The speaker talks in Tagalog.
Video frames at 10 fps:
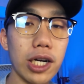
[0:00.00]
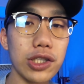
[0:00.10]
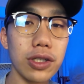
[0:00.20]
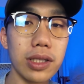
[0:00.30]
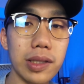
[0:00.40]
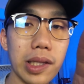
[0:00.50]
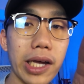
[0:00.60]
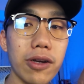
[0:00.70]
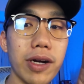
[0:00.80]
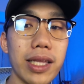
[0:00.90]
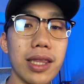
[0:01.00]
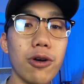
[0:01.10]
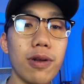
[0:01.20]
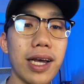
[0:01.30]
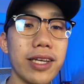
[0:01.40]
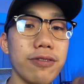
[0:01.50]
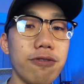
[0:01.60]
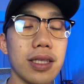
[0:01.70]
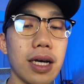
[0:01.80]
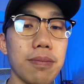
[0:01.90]
Action tayo right now live.
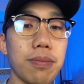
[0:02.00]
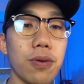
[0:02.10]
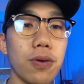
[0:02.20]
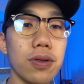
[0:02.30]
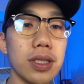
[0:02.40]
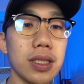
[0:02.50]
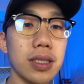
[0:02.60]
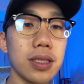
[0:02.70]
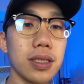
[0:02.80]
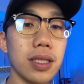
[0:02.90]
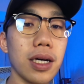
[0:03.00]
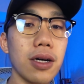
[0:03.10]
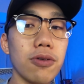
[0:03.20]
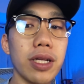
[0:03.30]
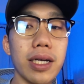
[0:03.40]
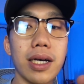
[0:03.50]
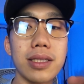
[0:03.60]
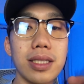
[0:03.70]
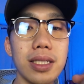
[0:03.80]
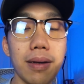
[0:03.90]
Tapos nakakonect nga
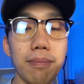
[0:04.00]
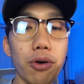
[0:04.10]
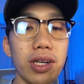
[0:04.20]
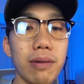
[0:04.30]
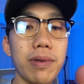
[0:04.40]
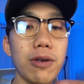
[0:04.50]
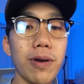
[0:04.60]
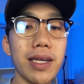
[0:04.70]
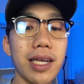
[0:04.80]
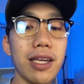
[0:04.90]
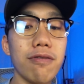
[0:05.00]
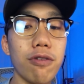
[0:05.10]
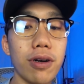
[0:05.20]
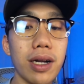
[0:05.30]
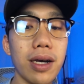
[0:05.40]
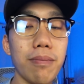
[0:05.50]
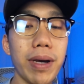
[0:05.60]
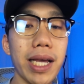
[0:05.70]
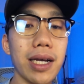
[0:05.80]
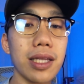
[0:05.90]
si Boya BYK4 na
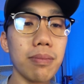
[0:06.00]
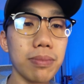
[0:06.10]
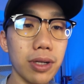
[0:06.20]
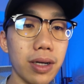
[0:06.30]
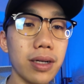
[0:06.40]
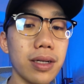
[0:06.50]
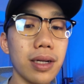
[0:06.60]
mic adapter.